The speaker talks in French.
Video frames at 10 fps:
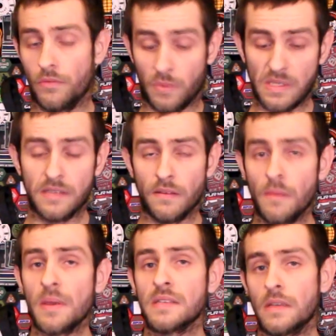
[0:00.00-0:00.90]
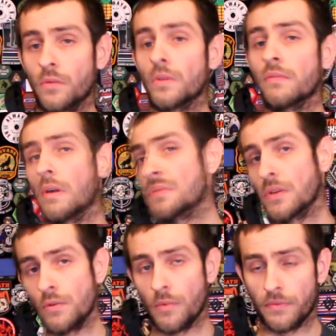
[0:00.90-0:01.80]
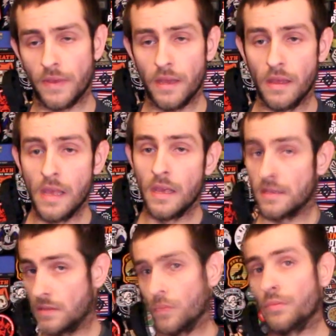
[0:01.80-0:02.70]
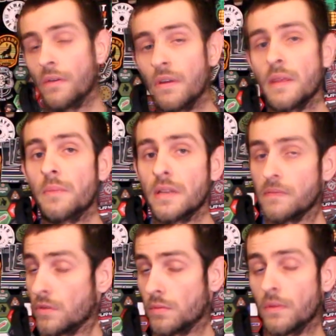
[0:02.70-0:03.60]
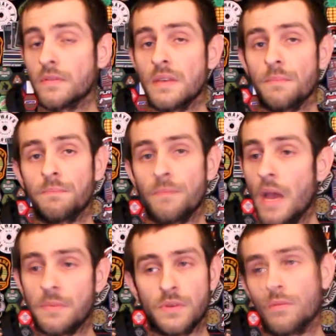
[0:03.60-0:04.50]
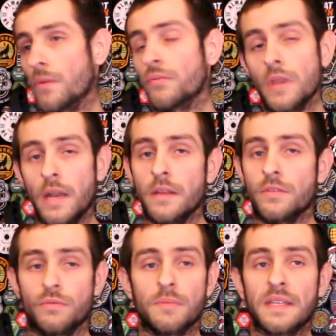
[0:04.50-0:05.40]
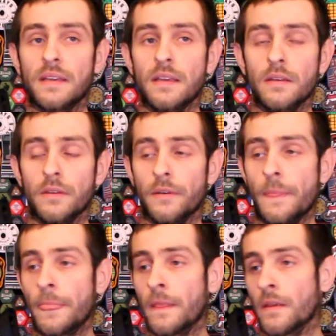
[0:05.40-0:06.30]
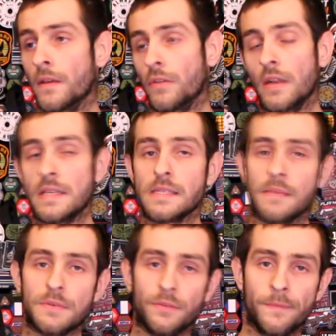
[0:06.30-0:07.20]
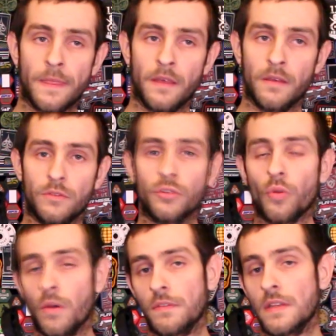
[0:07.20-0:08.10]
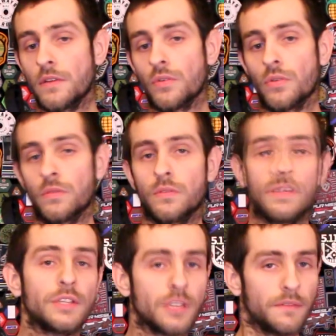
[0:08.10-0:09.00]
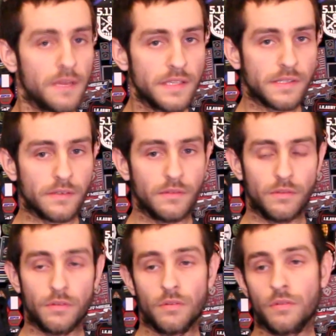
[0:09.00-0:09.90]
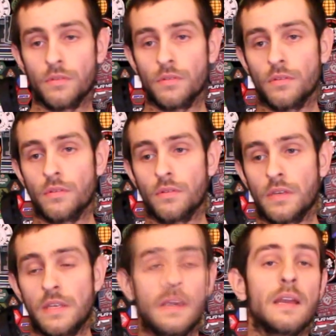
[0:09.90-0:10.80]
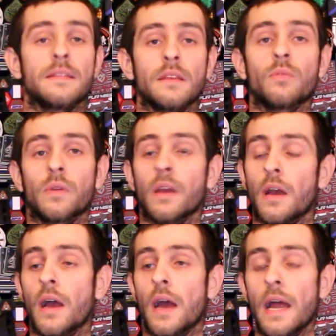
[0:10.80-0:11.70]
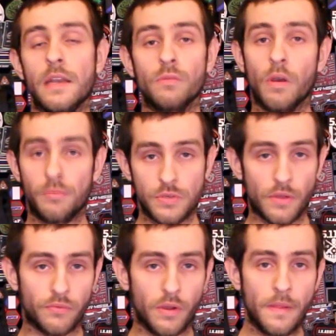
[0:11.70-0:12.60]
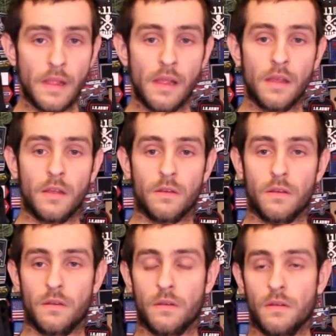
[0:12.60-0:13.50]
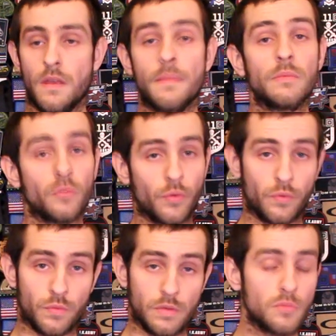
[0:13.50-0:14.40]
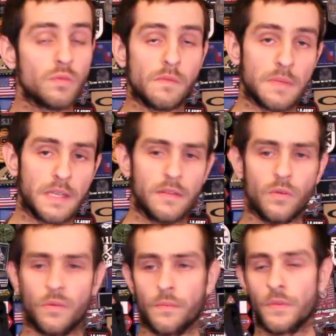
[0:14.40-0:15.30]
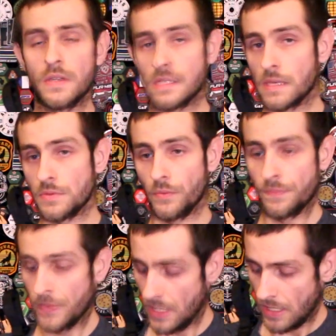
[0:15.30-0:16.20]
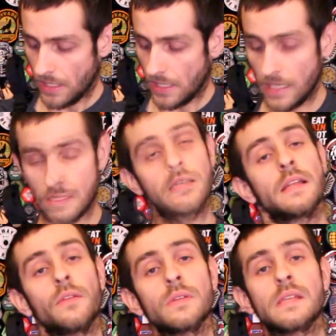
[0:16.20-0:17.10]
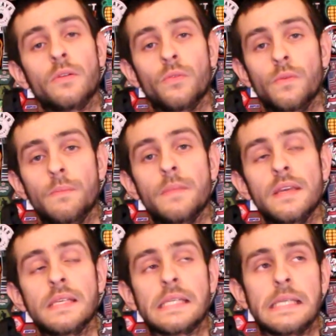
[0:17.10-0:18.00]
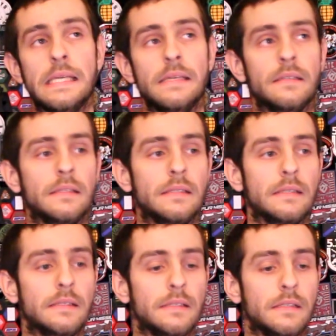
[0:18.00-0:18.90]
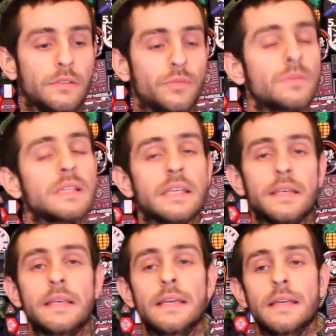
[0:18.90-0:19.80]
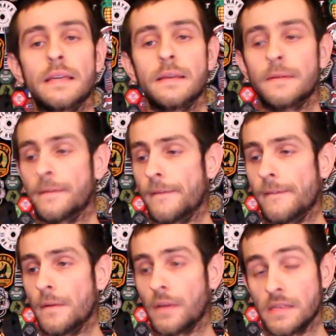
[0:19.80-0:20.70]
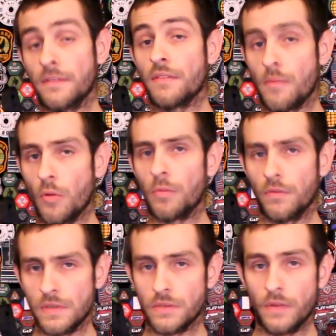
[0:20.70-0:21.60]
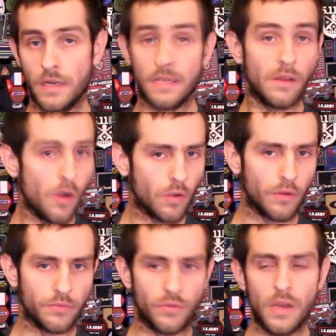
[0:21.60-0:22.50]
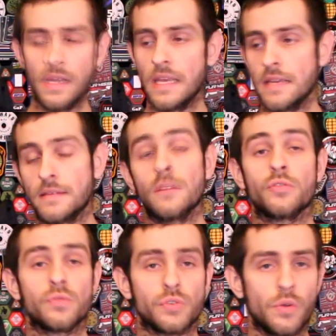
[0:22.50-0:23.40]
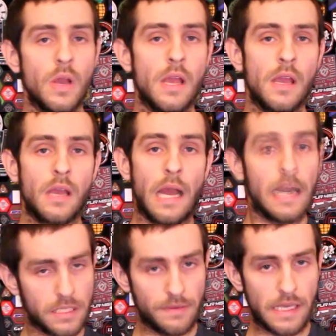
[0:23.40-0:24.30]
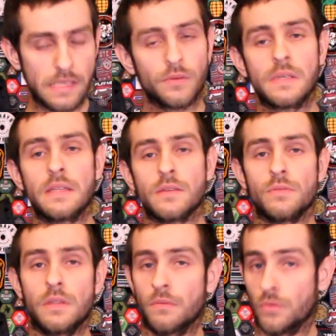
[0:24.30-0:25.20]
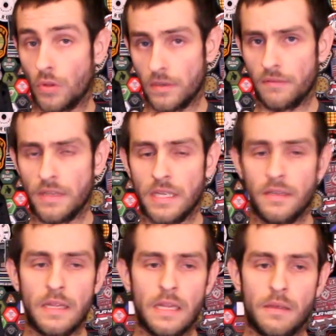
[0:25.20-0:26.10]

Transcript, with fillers: Donc ça, c'est vraiment un salon qu'il faut absolument faire. Si on peut avoir des places, franchement, c'est absolument faut y aller. Je vous mettrai euh, dans la description deux trois vidéos de Ding Chavez euh, qui a été donc à Aliwa plusieurs fois. Euh, et même de Tonton Jim, je vous mettrai dans, la description. Il existe un autre salon, mais c'est euh, tout ce qui est euh, réservé vraiment aux professionnels, et, encore une fois, et c'est le shoot à Las Vegas aux États-Unis, dans le Nevada.